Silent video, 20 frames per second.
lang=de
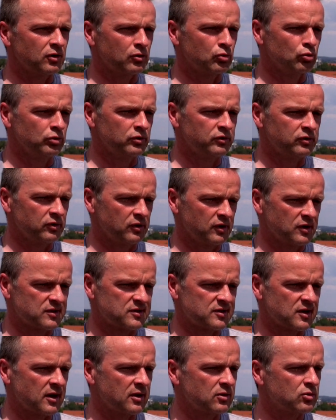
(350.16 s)
hat sich da gut äh,
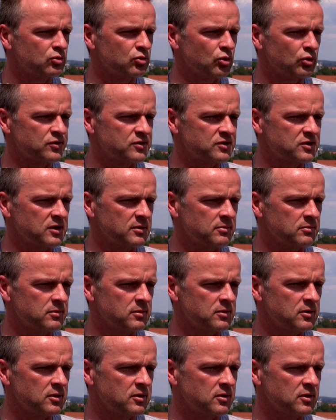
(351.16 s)
gezeigt und
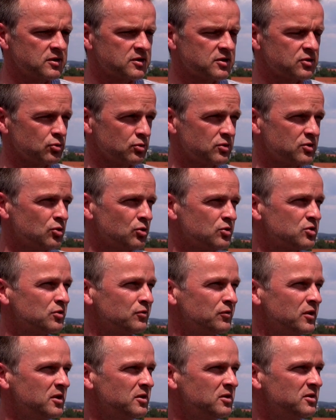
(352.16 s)
trotzdem äh, ist es uns noch
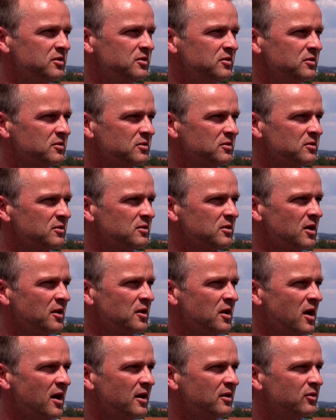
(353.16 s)
zu wenig äh,
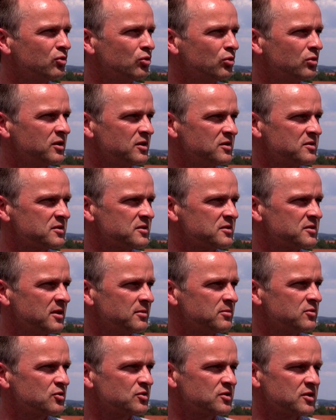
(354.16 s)
an Eindruck
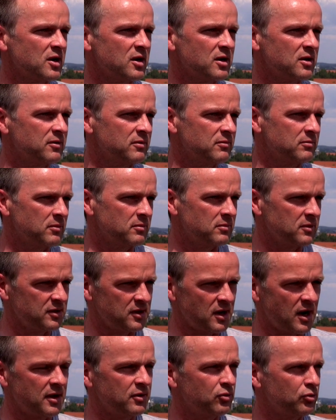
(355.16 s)
insgesamt zu sagen,
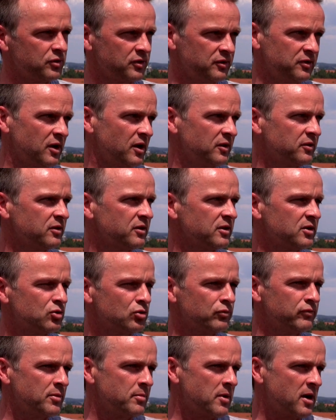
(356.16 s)
in die eine oder in die andere
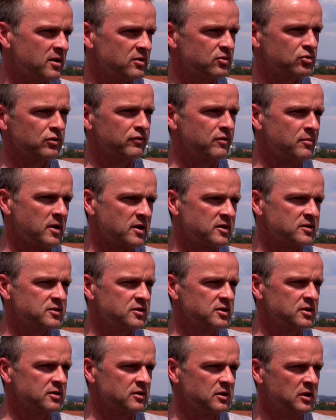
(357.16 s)
Richtung, wir machen es oder wir machen es
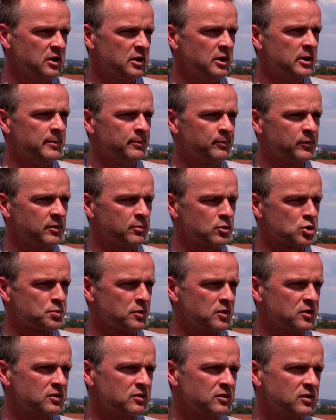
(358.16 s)
nicht.
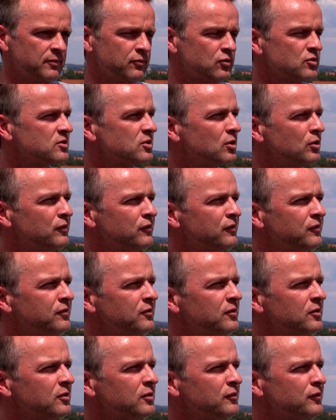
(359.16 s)
Dementsprechend haben wir uns darauf
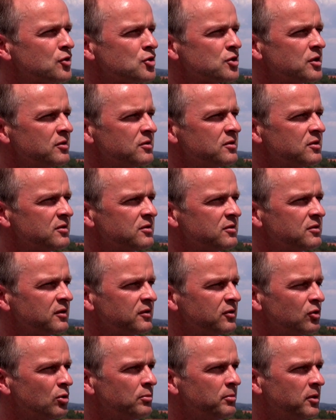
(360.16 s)
äh, verständigt,
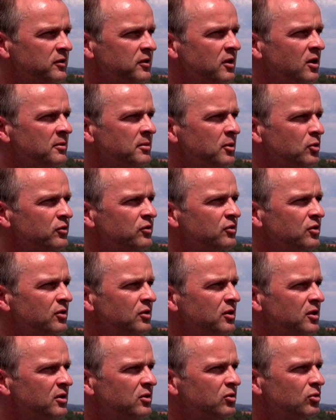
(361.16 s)
dass er noch ein paar Tage bei
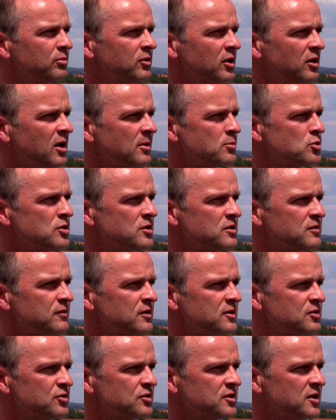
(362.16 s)
uns trainiert, um dann
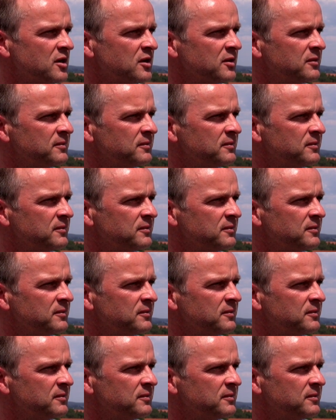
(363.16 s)
abschließend was zu